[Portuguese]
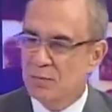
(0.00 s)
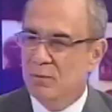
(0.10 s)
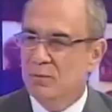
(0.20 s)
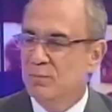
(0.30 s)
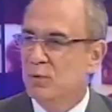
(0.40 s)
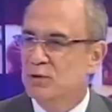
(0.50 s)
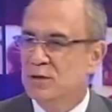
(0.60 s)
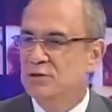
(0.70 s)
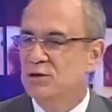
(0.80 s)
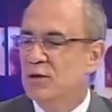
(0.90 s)
um
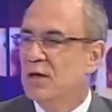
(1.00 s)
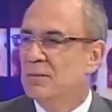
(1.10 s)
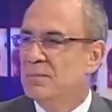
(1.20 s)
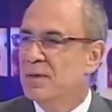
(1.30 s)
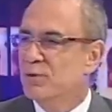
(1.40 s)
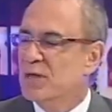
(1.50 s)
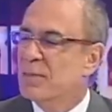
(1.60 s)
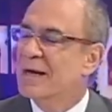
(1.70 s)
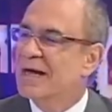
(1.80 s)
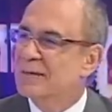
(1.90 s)
importante membro da
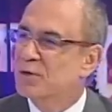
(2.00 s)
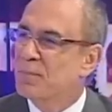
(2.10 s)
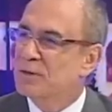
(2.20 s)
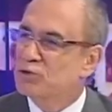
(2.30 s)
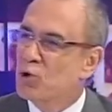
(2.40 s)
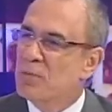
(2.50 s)
bancada do partido,